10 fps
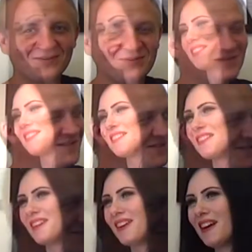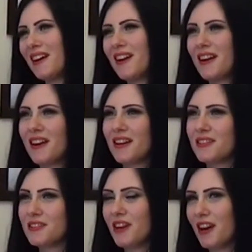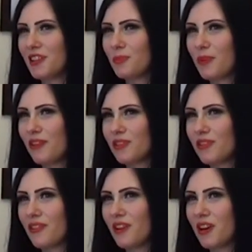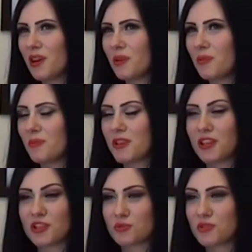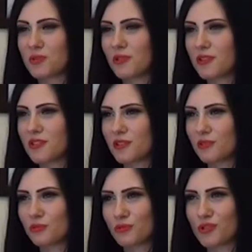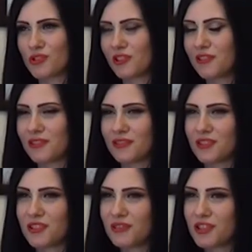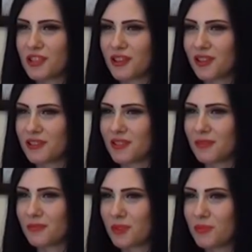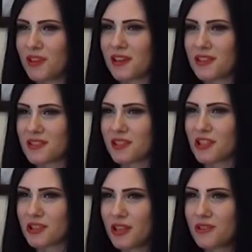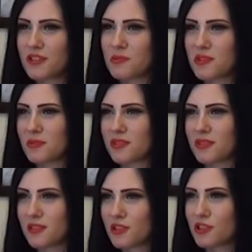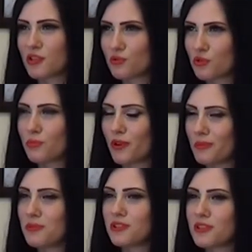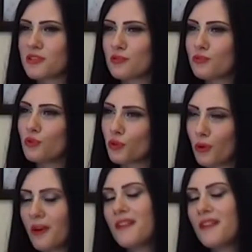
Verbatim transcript: Ирина, да. Диана Павлова макияжем занимается, тоже талантливая девочка. Она при мне как раз и начинала с этим заниматься, и сейчас уже прям молодец, идет в гору.